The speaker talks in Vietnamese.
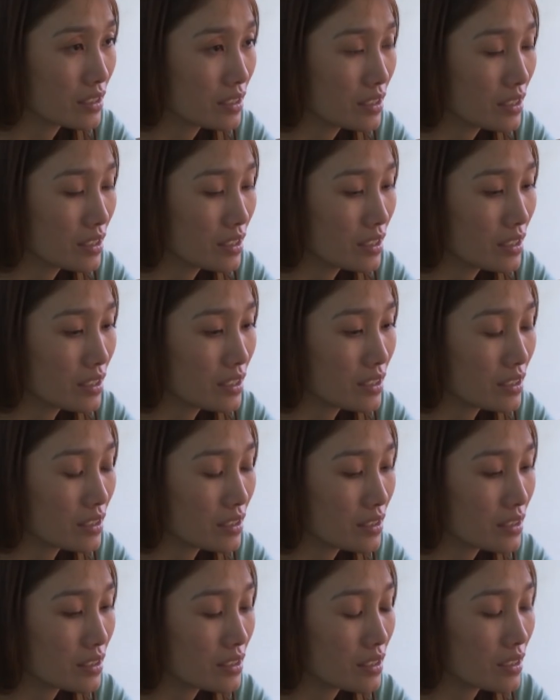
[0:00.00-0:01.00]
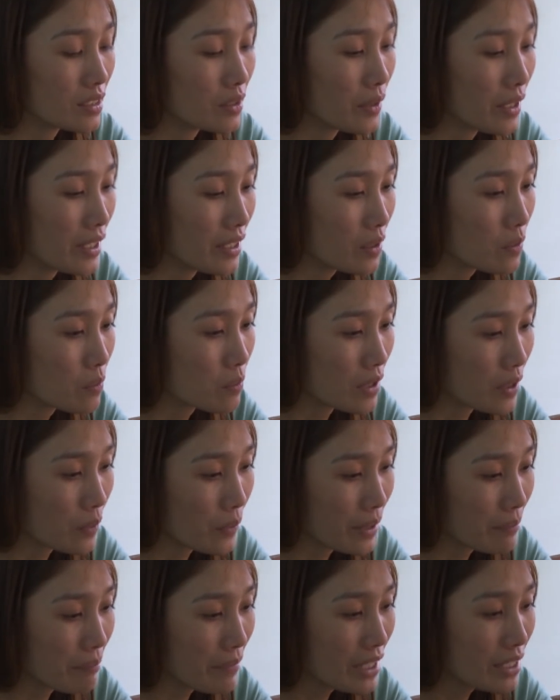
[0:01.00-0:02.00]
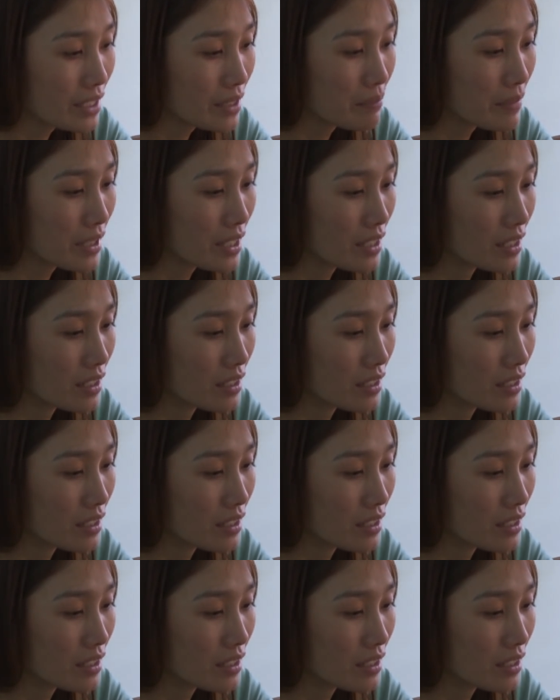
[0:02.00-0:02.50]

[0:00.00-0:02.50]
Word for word: giác, không nên để quá nhiều vàng, tiền bạc